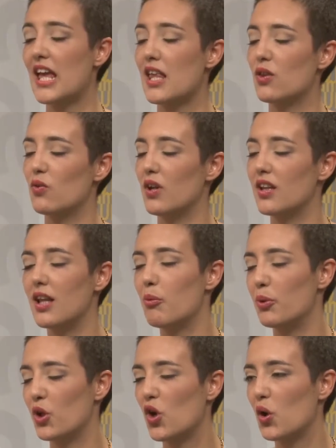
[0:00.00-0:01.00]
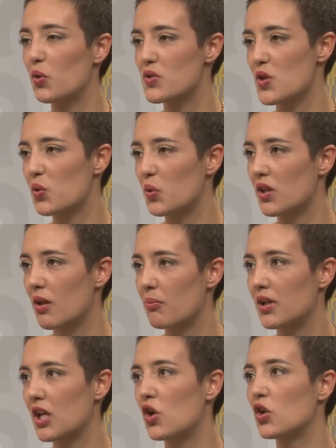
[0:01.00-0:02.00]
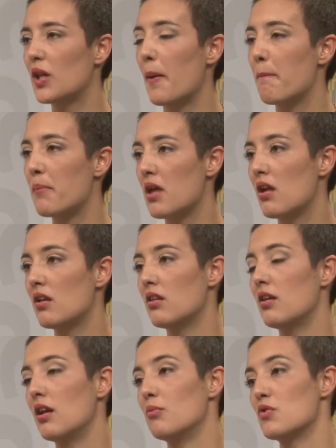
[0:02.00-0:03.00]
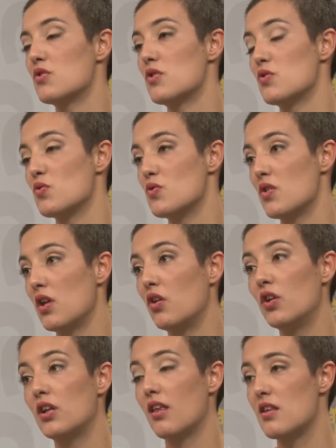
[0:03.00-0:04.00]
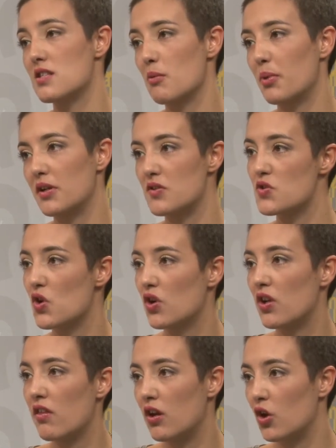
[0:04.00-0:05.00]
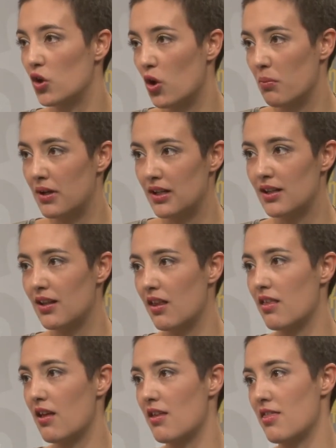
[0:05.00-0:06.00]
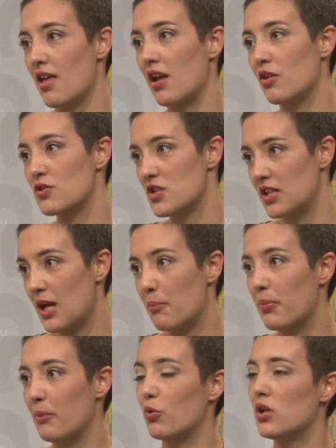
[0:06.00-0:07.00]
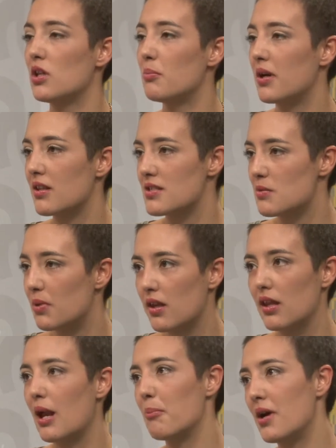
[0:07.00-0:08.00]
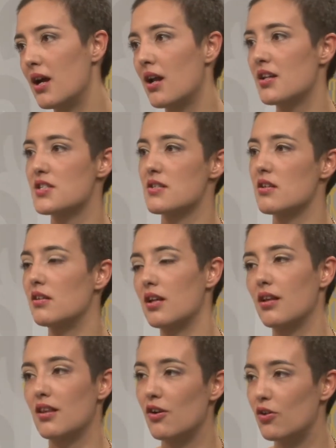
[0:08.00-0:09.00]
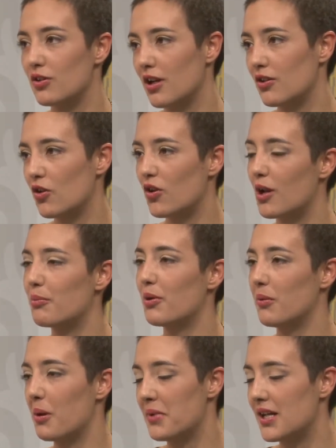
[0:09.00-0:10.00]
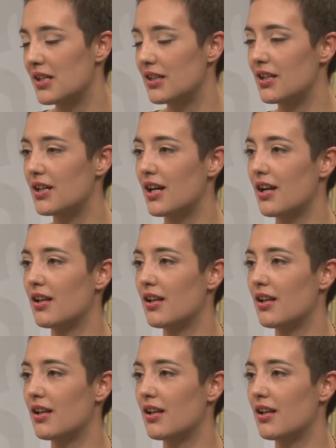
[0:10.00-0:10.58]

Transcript: Durante el periodo que vos estuviste en México también, digamos, se sucedieron estas desapariciones de los normalistas de, Ayotzinapa. ¿Pudiste participar de las marchas? ¿Entraste en contacto con la problemática?